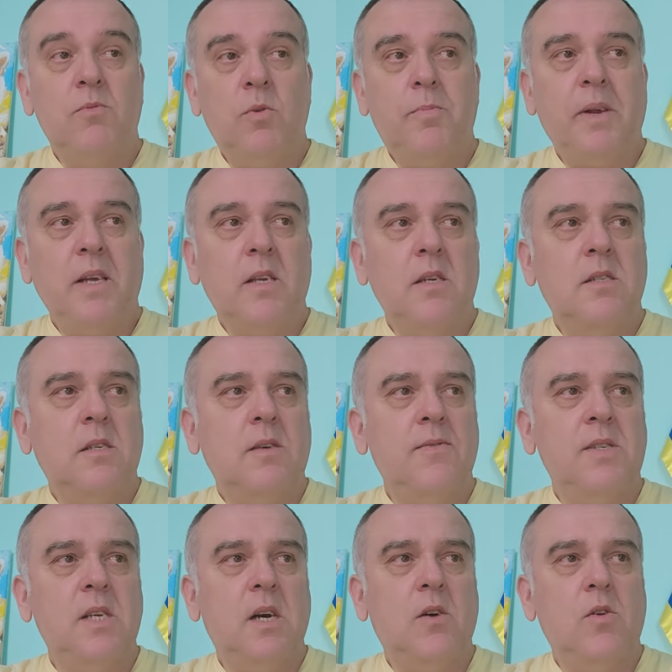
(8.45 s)
Ну, практически
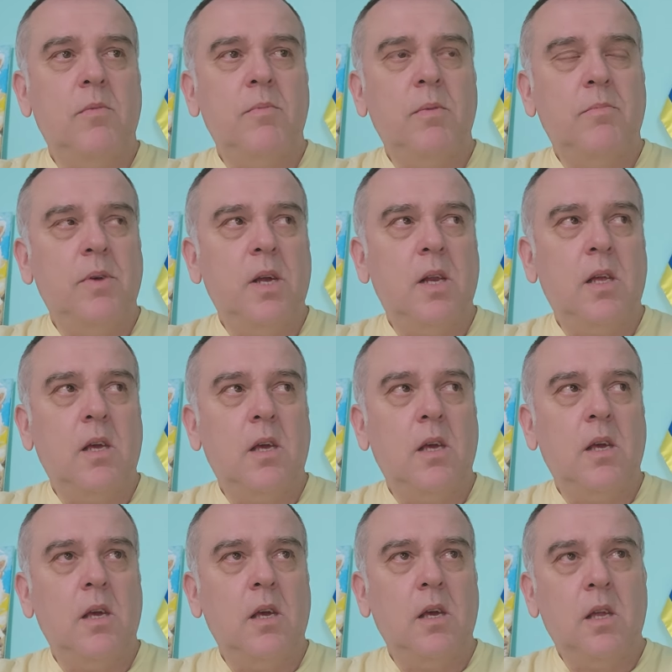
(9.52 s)
все, кроме Бельгии
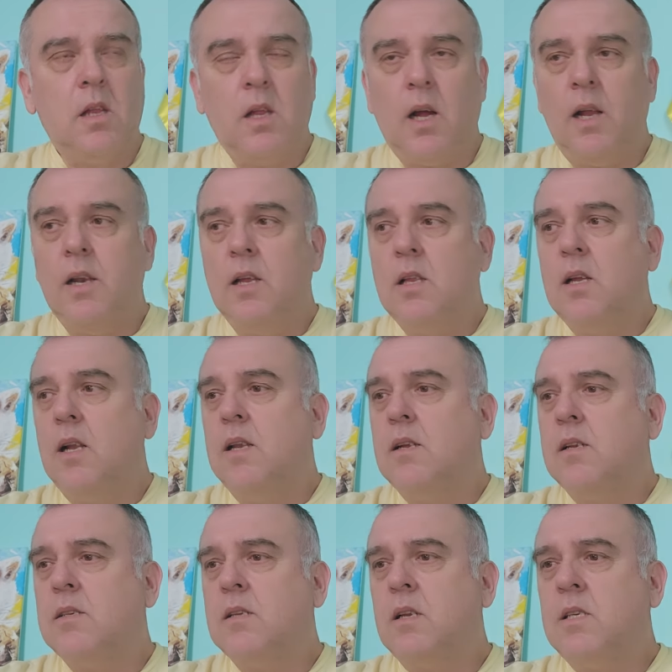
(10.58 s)
и Италии, дали
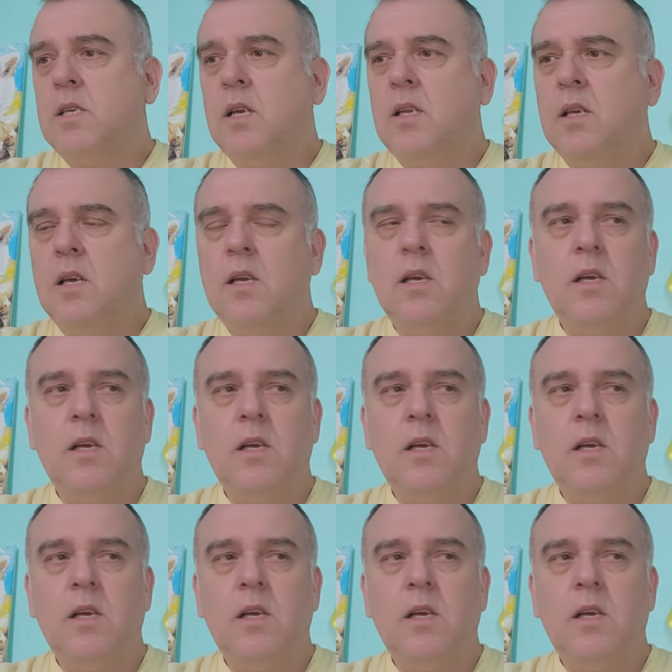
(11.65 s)
разрешение.